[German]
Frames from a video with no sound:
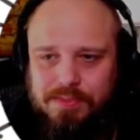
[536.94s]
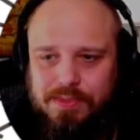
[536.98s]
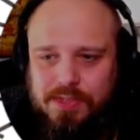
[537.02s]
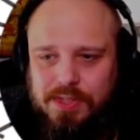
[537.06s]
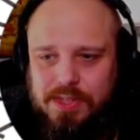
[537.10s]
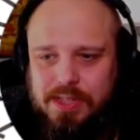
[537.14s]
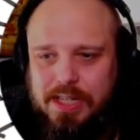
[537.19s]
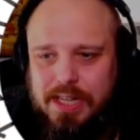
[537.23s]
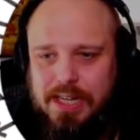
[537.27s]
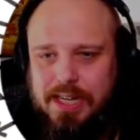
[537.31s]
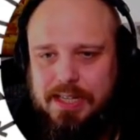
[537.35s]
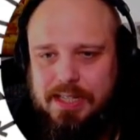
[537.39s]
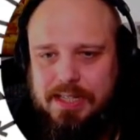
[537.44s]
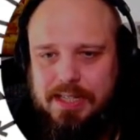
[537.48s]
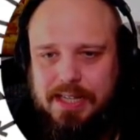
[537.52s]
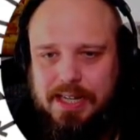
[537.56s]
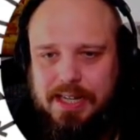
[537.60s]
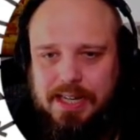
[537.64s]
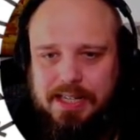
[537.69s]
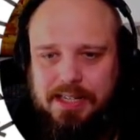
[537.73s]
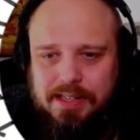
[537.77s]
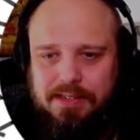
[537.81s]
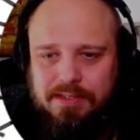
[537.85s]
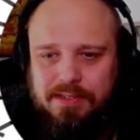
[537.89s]
Der hat
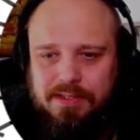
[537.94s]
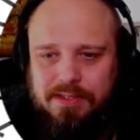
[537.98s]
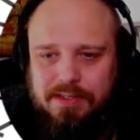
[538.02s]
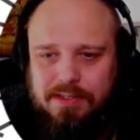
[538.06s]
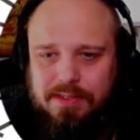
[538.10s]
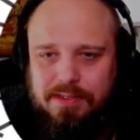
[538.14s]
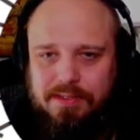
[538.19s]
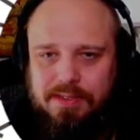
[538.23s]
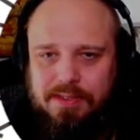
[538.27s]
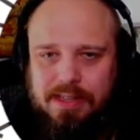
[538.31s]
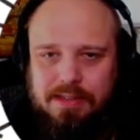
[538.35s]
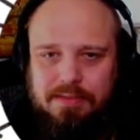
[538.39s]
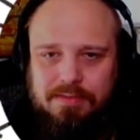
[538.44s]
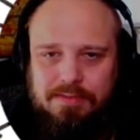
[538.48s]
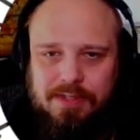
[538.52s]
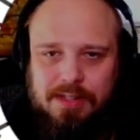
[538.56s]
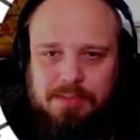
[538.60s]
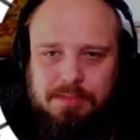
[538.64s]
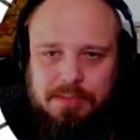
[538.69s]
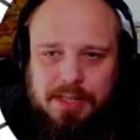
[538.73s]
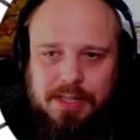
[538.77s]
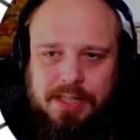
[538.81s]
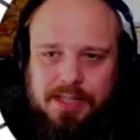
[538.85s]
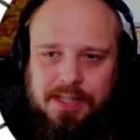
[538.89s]
keine... Nehmen
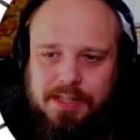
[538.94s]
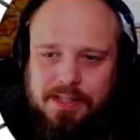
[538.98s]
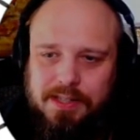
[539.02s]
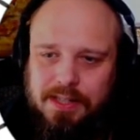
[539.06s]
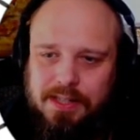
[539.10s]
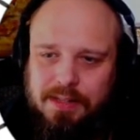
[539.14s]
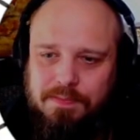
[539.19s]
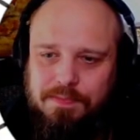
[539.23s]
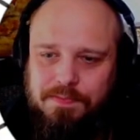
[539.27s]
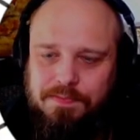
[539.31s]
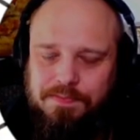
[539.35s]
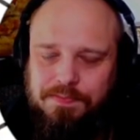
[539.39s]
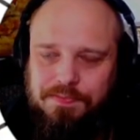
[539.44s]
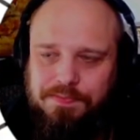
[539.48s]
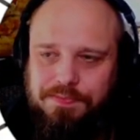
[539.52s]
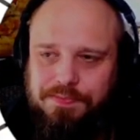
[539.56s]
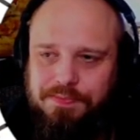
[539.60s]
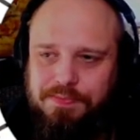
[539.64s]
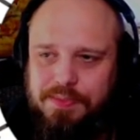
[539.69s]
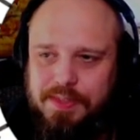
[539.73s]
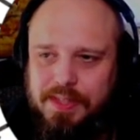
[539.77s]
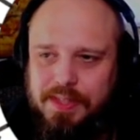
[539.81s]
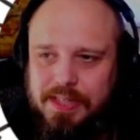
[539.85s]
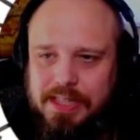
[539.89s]
wir mit. Komm,
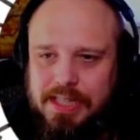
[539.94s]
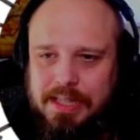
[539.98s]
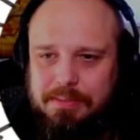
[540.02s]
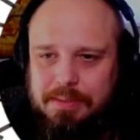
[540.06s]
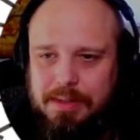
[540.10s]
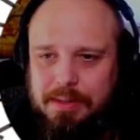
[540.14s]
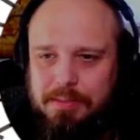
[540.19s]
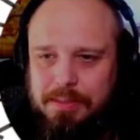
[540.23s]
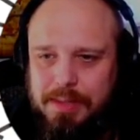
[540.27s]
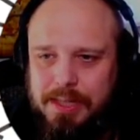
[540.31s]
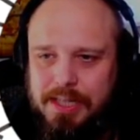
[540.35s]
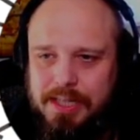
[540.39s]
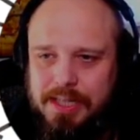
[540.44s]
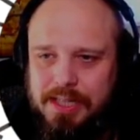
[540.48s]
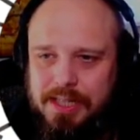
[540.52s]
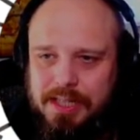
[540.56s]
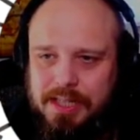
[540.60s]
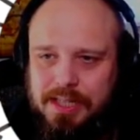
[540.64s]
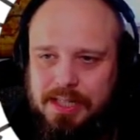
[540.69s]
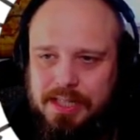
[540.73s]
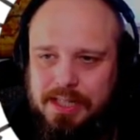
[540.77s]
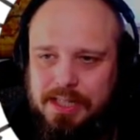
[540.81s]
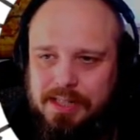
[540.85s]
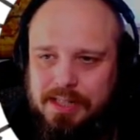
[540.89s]
nehmen wir mit.
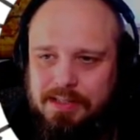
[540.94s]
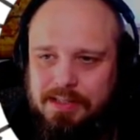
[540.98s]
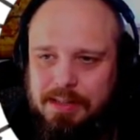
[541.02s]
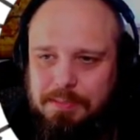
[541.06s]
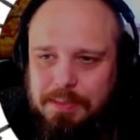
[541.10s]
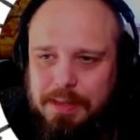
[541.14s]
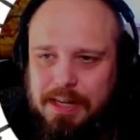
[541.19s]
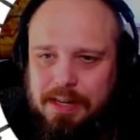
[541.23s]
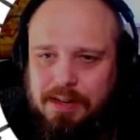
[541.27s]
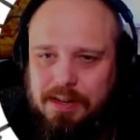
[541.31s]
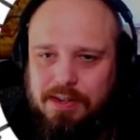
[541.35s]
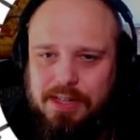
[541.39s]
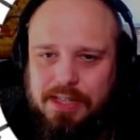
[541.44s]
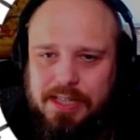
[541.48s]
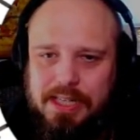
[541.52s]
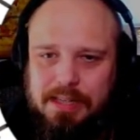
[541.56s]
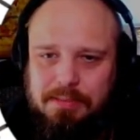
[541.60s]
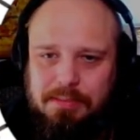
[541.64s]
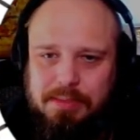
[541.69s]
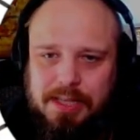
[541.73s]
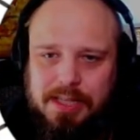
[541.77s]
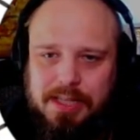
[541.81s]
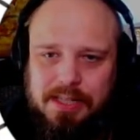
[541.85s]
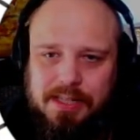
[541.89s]
Wir brauchen
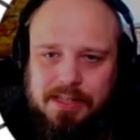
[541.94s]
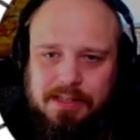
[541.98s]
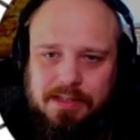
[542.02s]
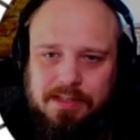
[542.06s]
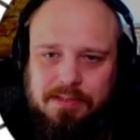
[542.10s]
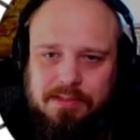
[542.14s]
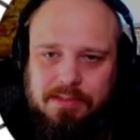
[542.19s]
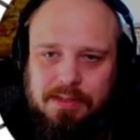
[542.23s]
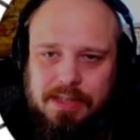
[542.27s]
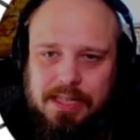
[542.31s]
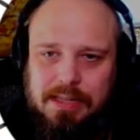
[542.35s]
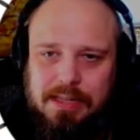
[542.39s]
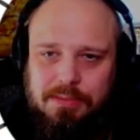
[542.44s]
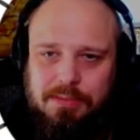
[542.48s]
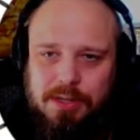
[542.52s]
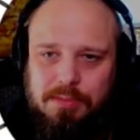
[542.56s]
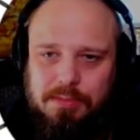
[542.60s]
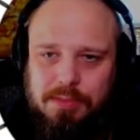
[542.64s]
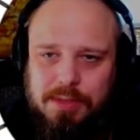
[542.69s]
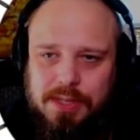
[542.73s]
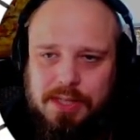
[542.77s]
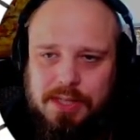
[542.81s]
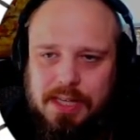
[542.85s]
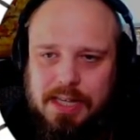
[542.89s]
jemanden. Wir nehmen noch
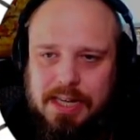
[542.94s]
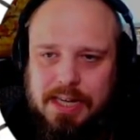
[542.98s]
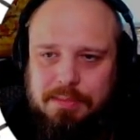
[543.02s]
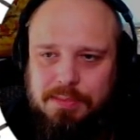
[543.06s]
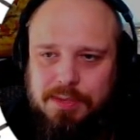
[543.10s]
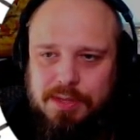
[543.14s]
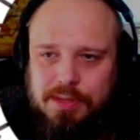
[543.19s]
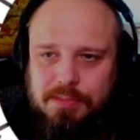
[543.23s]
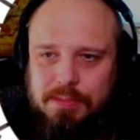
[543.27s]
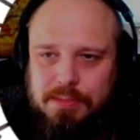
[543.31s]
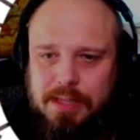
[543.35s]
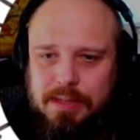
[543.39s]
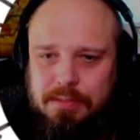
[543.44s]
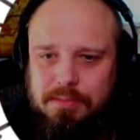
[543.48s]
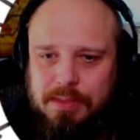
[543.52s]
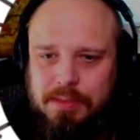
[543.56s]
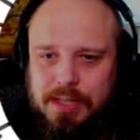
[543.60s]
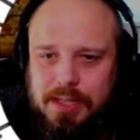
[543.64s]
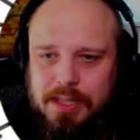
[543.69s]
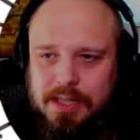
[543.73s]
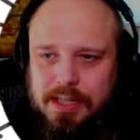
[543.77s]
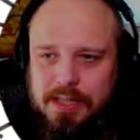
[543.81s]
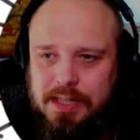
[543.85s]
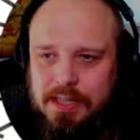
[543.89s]
ein bisschen Lebensmittel
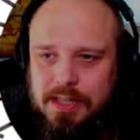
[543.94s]
mit.